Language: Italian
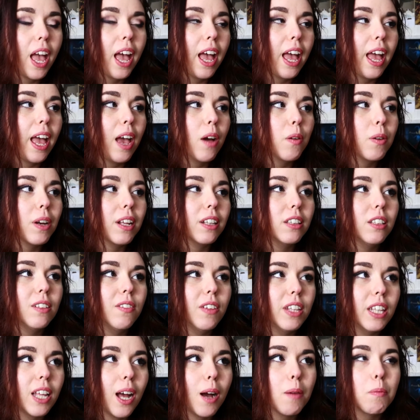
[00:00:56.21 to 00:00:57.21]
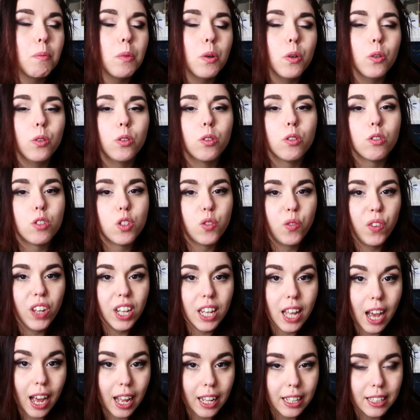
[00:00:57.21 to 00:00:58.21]
è un'attività molto
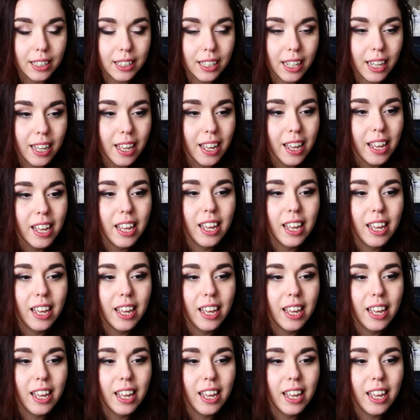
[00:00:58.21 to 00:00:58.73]
sfidante